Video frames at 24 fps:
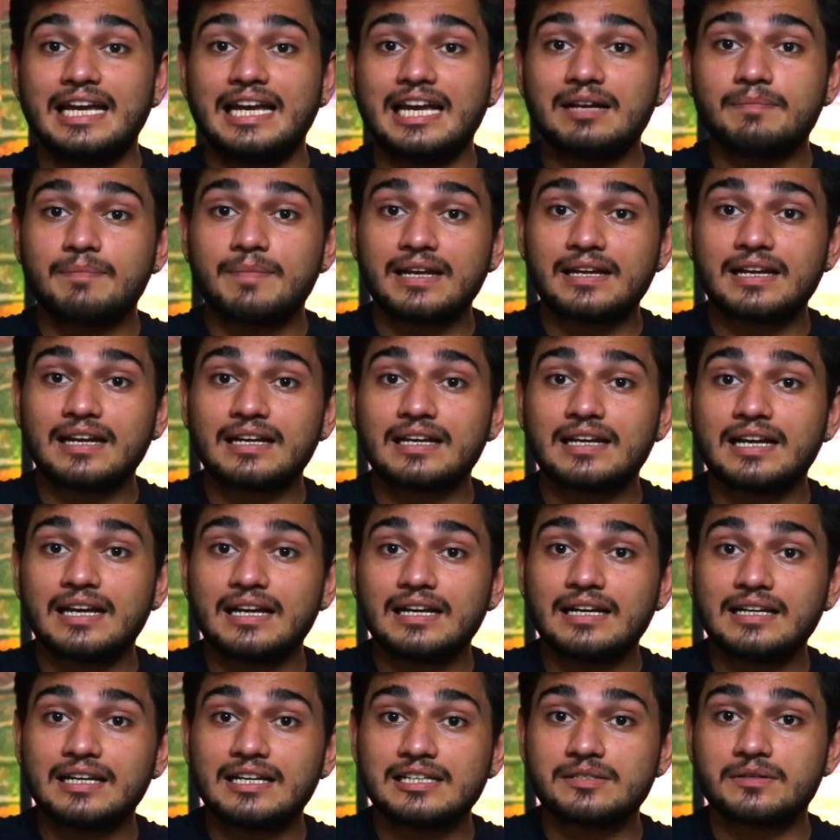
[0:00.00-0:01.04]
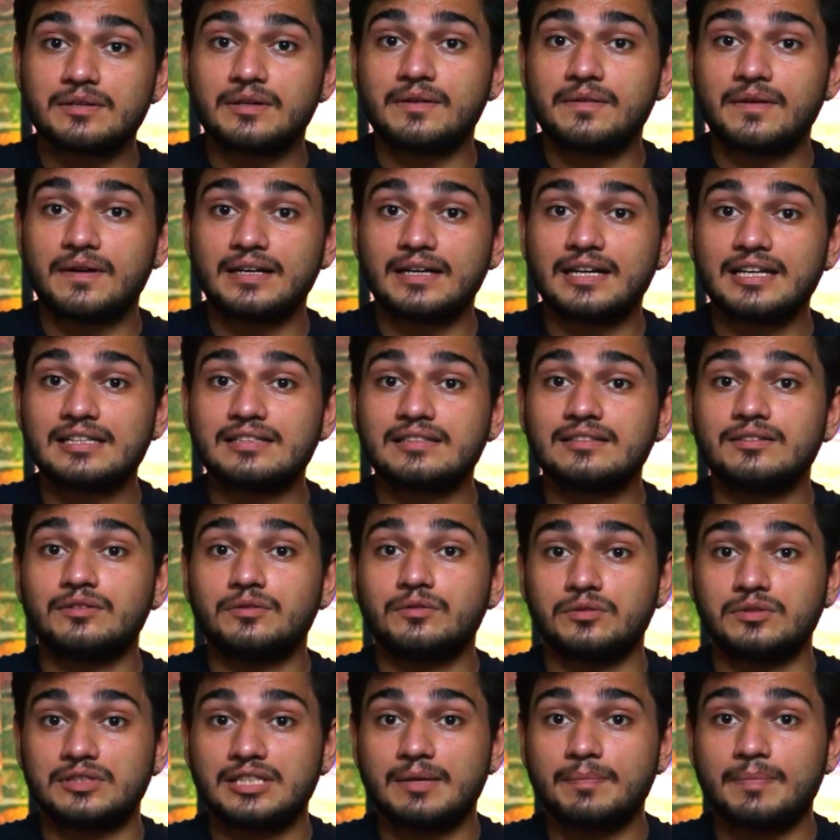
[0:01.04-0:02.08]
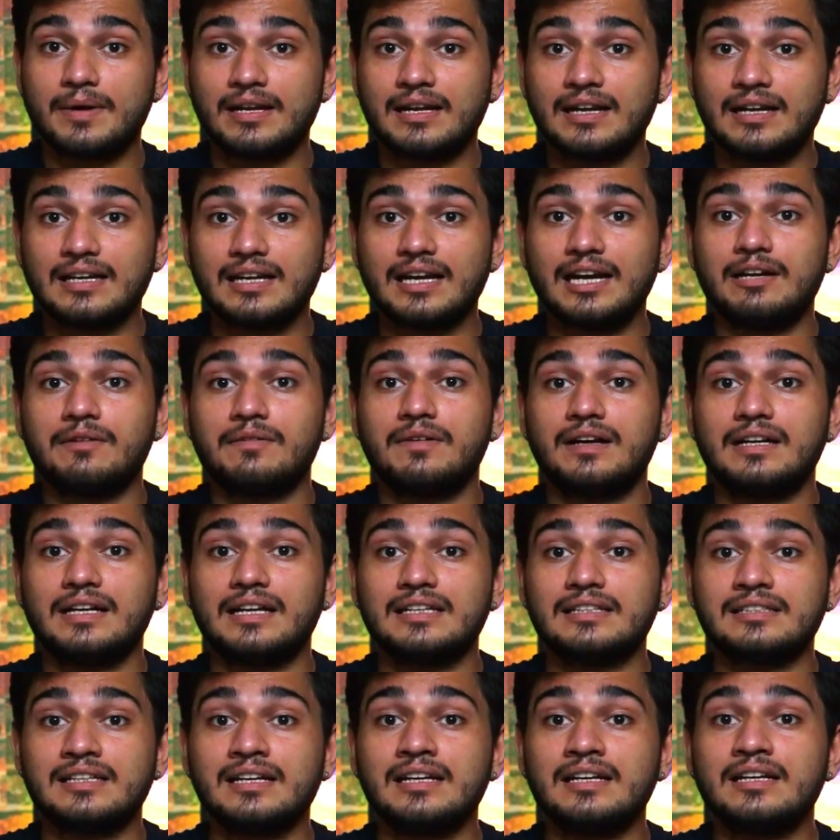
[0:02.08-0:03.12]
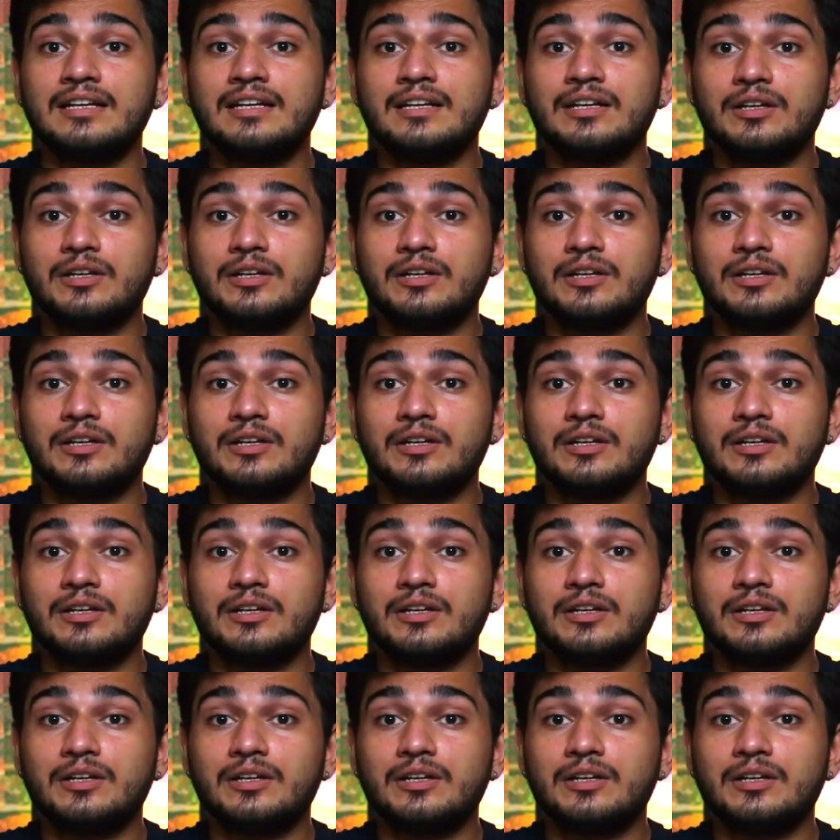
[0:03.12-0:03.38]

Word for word: एक पैनल की डिसएडवांटेज दूसरे पैनल की एडवांटेज है